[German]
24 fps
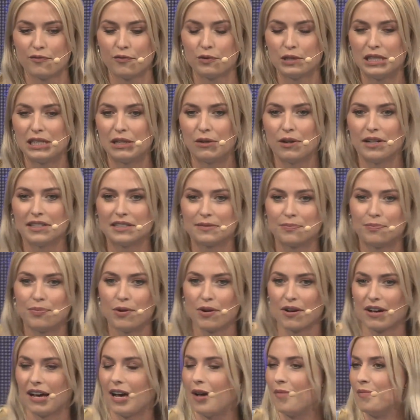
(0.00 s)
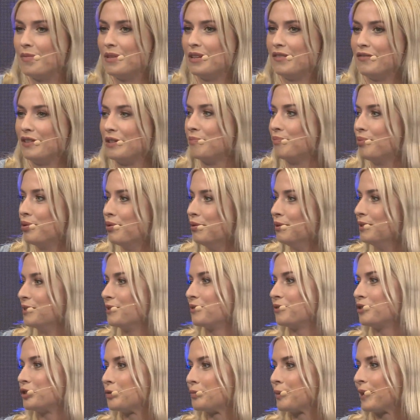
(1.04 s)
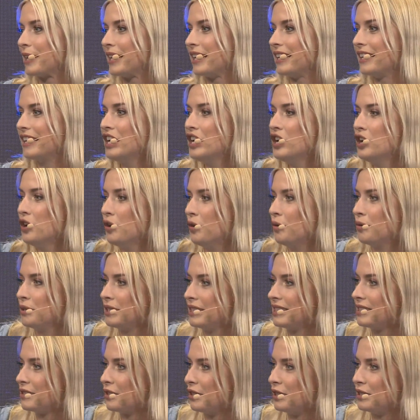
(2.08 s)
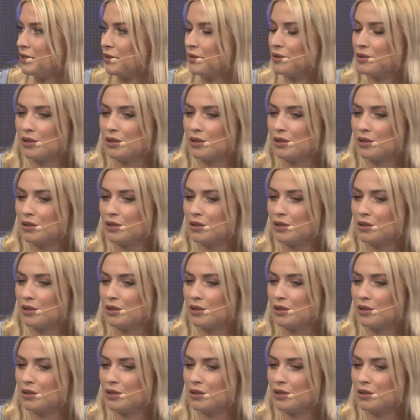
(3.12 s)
wo die Leute Bock haben, irgendwie einen Pool zu zu springen und es soll so mhm.